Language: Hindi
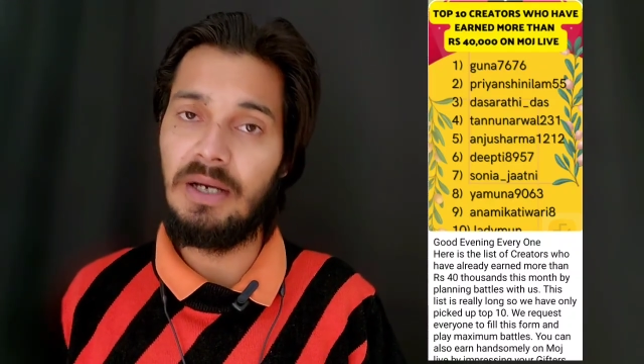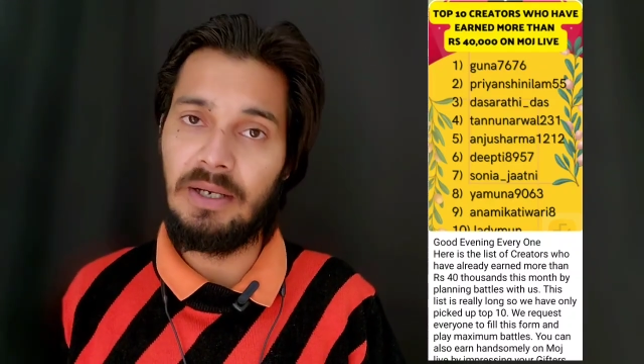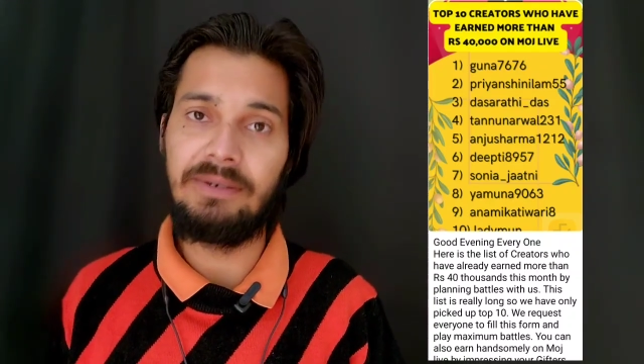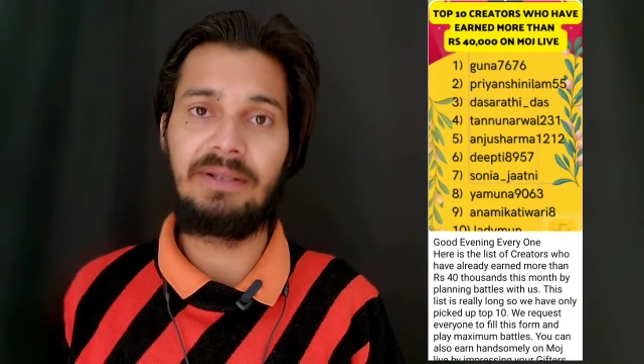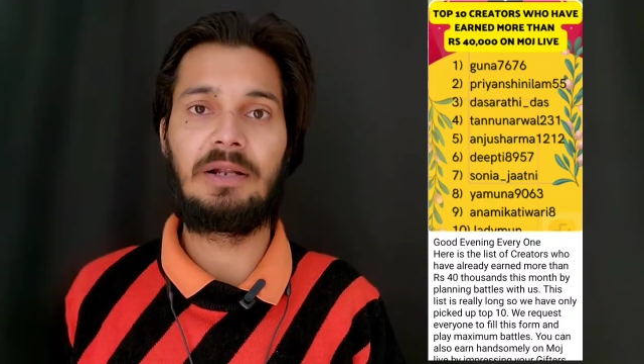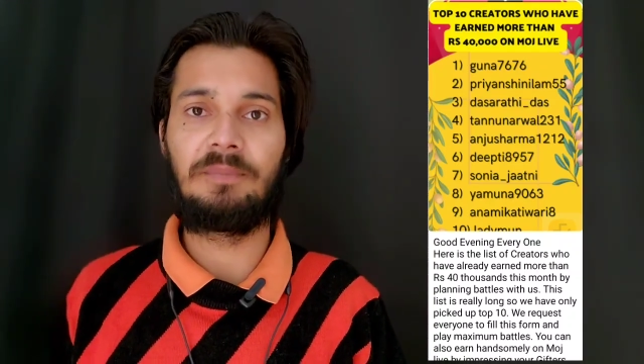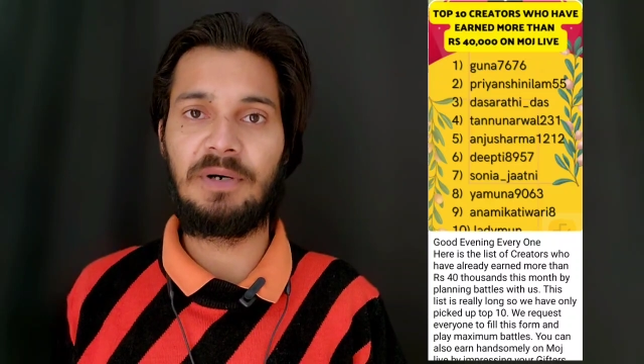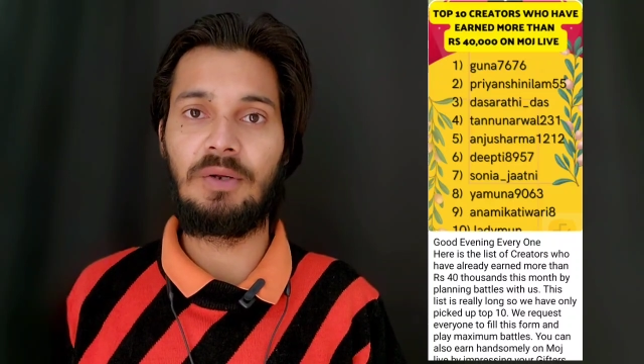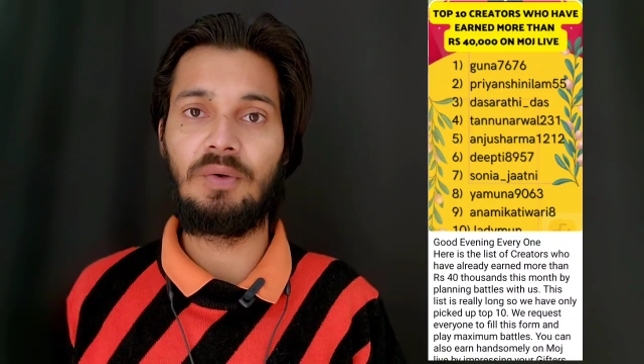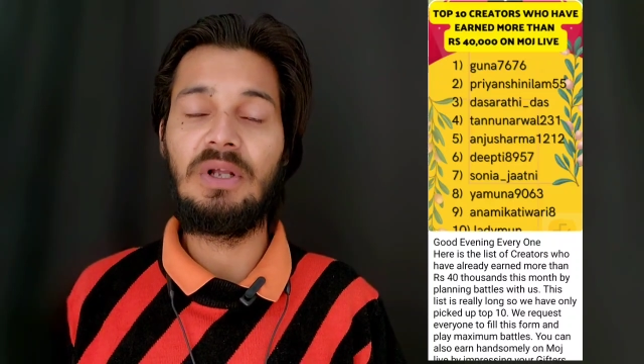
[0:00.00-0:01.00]
अर्न कर
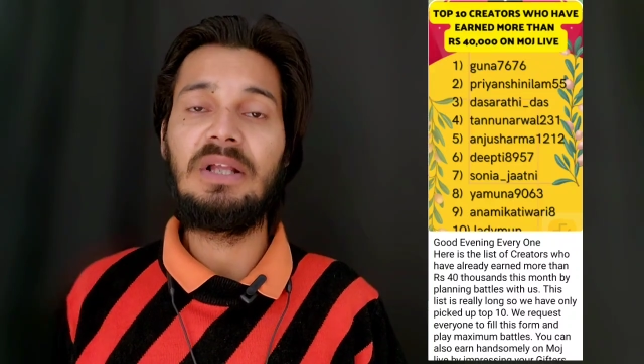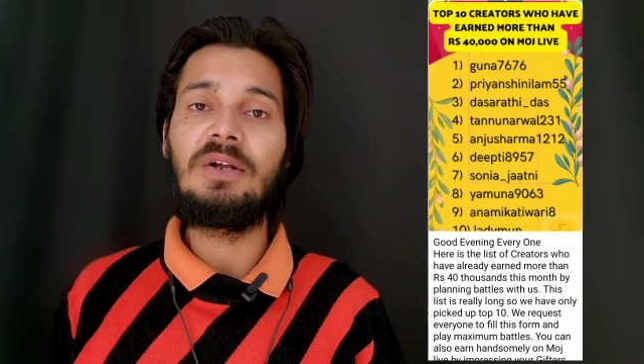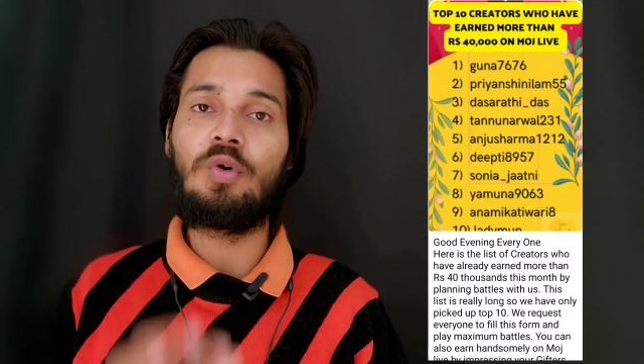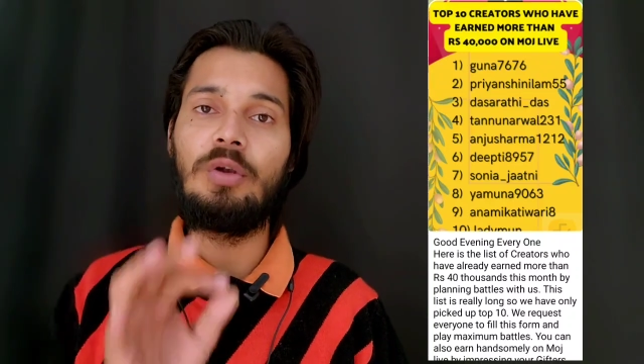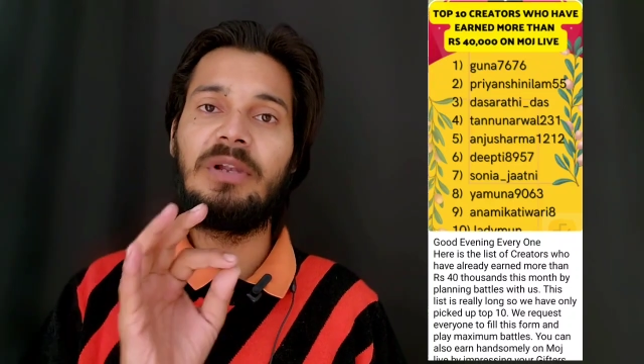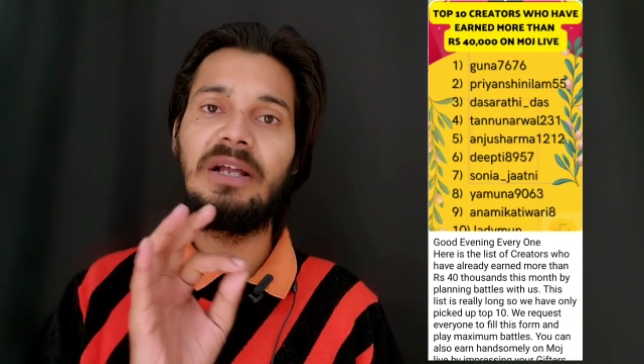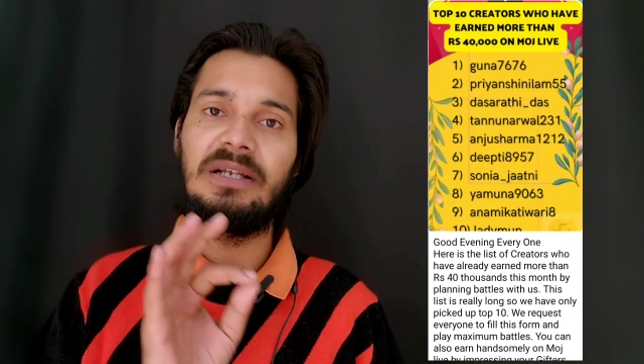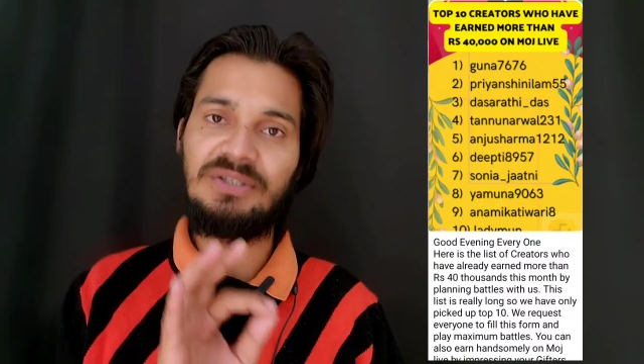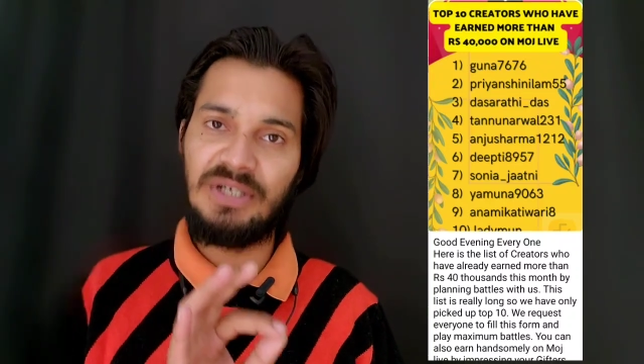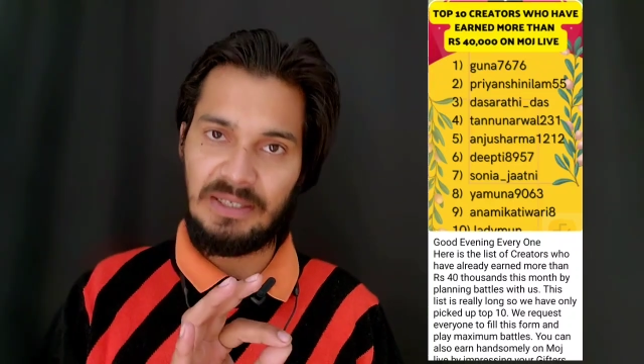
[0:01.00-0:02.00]
पा रहे हो कुल मिला
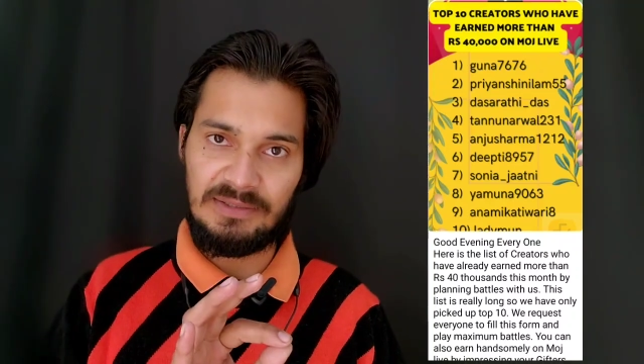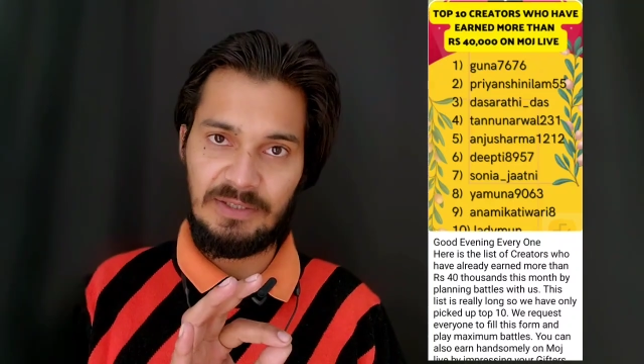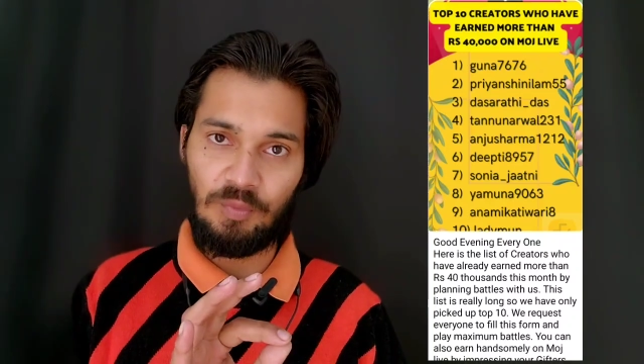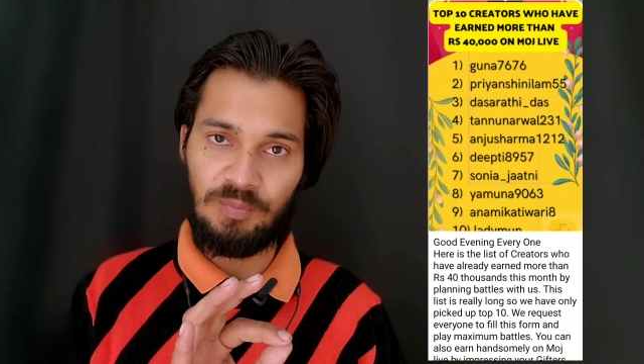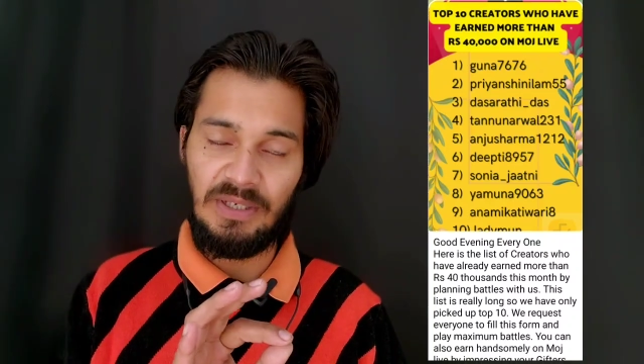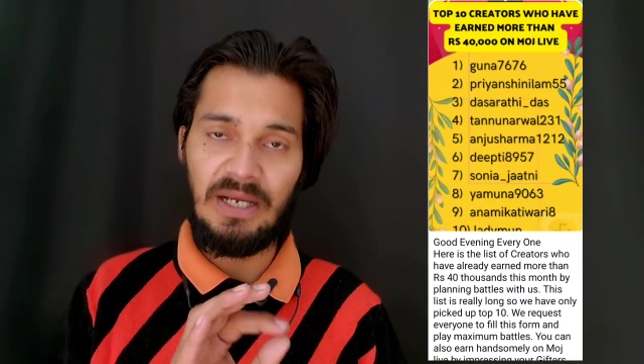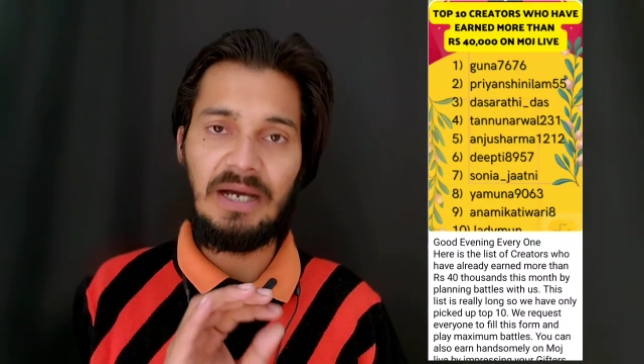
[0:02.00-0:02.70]
के चार हज़ार रुपये